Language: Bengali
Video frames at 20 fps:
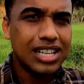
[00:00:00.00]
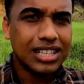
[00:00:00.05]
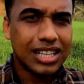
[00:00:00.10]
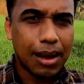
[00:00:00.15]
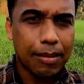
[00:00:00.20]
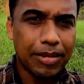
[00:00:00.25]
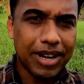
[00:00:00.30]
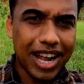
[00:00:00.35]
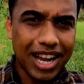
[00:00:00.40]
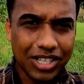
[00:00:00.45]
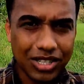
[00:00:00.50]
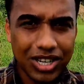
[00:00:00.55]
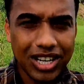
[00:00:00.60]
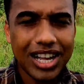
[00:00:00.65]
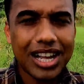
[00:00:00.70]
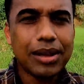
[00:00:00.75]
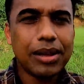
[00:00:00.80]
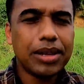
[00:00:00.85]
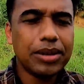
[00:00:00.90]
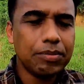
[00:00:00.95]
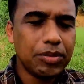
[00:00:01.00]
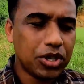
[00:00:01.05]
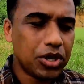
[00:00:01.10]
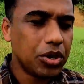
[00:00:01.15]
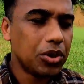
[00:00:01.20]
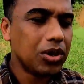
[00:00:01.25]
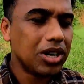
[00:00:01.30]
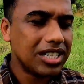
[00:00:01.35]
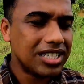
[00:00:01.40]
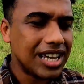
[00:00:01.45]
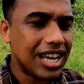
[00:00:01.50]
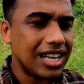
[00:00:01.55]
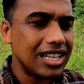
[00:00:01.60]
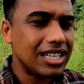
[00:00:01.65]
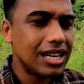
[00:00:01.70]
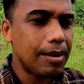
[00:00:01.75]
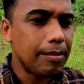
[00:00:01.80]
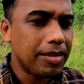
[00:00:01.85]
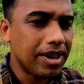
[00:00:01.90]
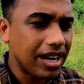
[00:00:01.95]
তা আমরা আসলে এই বিষয়গুলো জানি
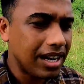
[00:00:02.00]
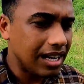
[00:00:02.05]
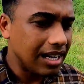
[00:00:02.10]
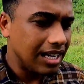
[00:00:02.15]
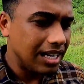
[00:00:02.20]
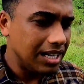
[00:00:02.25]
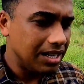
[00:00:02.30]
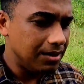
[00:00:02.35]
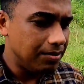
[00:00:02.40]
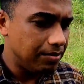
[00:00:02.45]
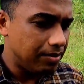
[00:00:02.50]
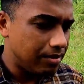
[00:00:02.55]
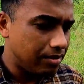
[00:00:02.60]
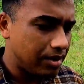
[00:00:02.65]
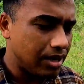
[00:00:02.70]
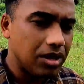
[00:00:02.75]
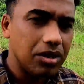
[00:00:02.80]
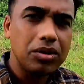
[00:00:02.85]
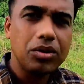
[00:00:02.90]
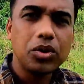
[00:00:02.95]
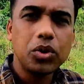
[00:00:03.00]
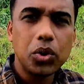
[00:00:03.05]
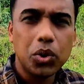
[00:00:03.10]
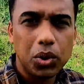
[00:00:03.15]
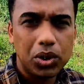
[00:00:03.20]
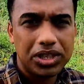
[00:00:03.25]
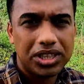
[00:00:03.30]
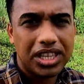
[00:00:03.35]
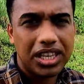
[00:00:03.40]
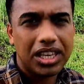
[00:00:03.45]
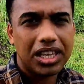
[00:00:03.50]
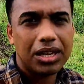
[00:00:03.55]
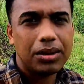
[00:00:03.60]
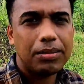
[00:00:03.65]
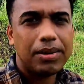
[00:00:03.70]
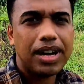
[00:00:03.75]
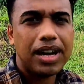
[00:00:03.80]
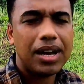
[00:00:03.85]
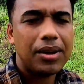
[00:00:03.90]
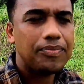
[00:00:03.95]
যে আমরা এই গুগল থেকে
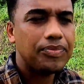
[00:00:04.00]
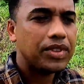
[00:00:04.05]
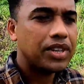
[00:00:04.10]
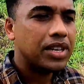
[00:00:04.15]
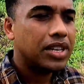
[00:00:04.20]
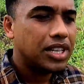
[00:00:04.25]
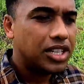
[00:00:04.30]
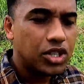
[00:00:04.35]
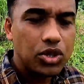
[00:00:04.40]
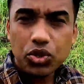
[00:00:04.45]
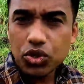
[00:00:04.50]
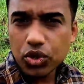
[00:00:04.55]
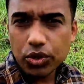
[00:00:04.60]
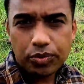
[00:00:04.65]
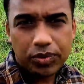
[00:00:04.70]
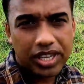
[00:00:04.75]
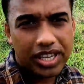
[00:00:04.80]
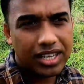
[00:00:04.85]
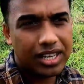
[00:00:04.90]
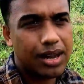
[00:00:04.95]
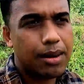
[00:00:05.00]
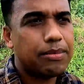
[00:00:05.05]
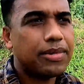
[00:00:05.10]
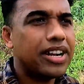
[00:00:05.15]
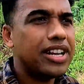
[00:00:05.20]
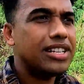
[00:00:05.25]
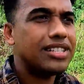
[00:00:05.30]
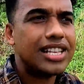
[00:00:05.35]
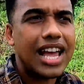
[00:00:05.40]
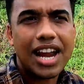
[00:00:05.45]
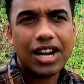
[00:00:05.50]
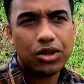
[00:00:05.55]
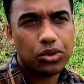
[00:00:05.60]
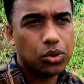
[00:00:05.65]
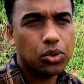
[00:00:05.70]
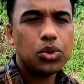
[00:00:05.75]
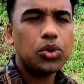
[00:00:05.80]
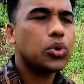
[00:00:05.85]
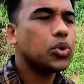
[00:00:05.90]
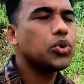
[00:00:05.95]
বা ইউটিউব থেকে আমরা এই
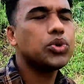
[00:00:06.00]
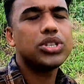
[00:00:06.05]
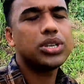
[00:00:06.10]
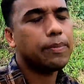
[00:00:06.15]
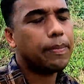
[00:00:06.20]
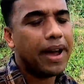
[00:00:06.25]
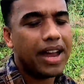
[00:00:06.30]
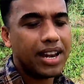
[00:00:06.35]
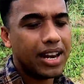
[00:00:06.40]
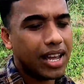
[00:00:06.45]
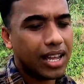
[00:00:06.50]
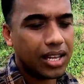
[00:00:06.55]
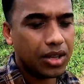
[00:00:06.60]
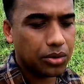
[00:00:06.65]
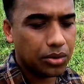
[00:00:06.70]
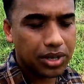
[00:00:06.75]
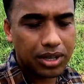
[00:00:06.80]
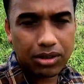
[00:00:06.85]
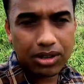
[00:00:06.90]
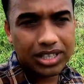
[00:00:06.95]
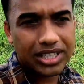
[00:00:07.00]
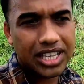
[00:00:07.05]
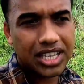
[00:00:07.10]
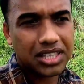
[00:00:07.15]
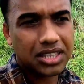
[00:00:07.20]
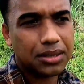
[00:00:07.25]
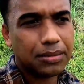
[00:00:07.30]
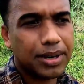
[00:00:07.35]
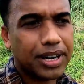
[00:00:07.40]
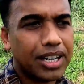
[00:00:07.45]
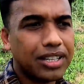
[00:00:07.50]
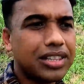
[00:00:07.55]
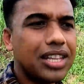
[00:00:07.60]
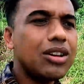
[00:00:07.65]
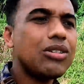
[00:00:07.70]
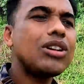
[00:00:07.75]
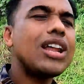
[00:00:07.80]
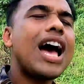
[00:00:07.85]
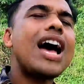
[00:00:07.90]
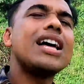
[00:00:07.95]
সাইটগুলো খুঁজে পাই না কেউ এগুলো দেখতে পাই না তো
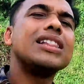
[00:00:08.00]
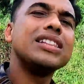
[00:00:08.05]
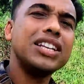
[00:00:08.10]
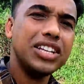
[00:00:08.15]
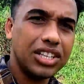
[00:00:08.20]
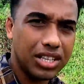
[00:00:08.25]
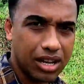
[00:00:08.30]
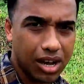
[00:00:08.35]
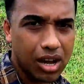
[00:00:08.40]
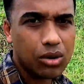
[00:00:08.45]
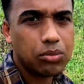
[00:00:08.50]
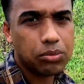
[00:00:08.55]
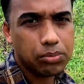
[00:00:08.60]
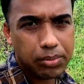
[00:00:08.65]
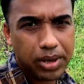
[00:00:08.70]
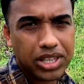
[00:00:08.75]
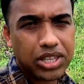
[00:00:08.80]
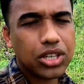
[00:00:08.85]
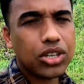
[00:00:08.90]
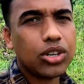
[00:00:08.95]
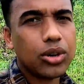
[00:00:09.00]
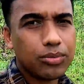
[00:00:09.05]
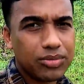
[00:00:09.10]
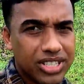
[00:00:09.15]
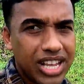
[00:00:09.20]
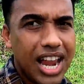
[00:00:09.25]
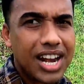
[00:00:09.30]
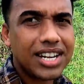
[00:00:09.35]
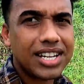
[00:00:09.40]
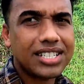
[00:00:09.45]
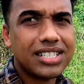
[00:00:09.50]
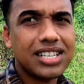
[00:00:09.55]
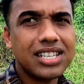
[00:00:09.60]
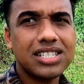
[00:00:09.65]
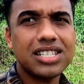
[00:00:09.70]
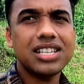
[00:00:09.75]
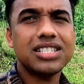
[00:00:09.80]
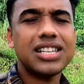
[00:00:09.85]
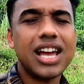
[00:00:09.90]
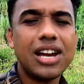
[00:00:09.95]
এগুলো ব্যতিক্রম সাইট আছে
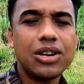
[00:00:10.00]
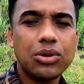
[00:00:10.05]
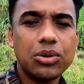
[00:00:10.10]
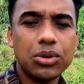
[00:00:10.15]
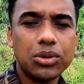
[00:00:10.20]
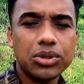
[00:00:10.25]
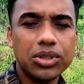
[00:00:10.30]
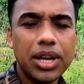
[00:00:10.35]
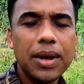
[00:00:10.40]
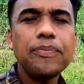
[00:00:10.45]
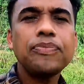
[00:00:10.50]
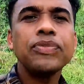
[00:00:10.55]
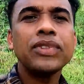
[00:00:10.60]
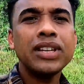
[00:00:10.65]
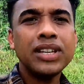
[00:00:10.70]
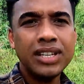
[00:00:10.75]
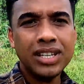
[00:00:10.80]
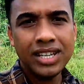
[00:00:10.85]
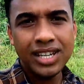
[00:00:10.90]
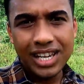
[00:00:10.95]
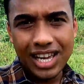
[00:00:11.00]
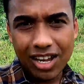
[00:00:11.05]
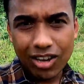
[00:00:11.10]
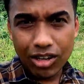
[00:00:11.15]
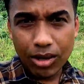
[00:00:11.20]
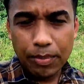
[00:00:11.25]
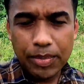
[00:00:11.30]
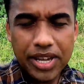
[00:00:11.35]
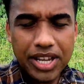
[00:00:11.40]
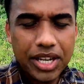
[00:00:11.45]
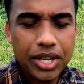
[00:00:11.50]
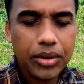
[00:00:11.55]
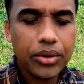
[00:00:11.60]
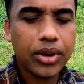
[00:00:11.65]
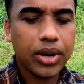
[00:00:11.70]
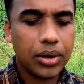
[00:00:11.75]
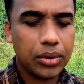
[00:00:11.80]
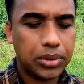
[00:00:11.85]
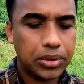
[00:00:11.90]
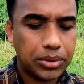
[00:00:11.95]
যে সাইটগুলোতে এগুলো বিক্রি
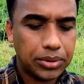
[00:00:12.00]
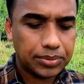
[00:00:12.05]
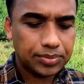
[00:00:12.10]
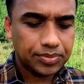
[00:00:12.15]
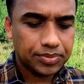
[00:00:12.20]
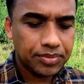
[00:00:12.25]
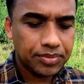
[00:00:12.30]
করা হতো